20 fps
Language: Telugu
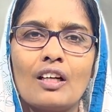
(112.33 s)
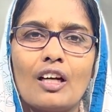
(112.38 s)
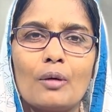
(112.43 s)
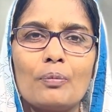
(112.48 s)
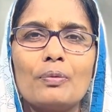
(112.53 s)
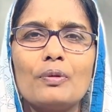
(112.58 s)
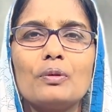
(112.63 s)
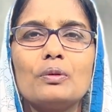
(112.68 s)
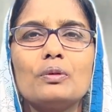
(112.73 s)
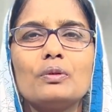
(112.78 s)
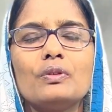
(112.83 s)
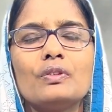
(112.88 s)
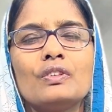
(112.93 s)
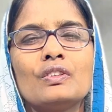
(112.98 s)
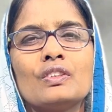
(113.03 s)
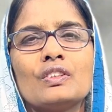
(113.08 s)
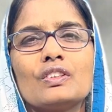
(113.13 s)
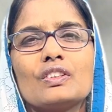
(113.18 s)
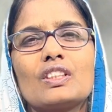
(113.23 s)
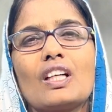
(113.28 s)
అప్పుడు
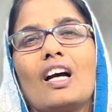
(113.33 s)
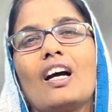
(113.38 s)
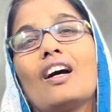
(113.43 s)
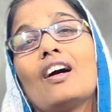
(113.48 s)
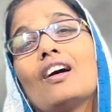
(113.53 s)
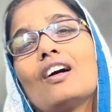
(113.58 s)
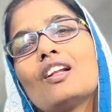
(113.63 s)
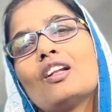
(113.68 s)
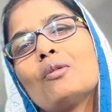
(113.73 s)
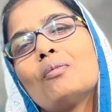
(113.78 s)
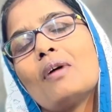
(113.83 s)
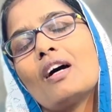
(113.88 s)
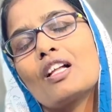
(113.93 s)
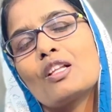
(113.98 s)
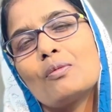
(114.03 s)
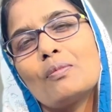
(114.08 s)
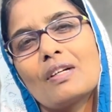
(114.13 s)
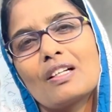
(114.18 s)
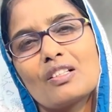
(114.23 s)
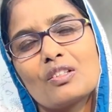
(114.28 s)
చాలా
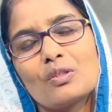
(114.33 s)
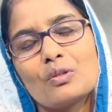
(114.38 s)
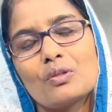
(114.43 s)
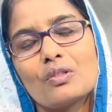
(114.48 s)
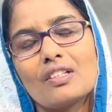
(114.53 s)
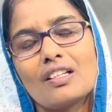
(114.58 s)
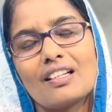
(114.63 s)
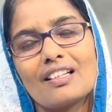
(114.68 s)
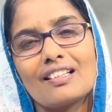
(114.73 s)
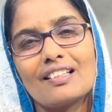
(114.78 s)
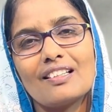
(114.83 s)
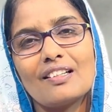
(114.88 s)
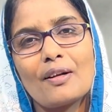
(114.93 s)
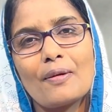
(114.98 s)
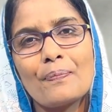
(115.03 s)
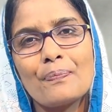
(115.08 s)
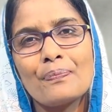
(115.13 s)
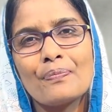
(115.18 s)
బాధపడుతూ ఉంటారు కదా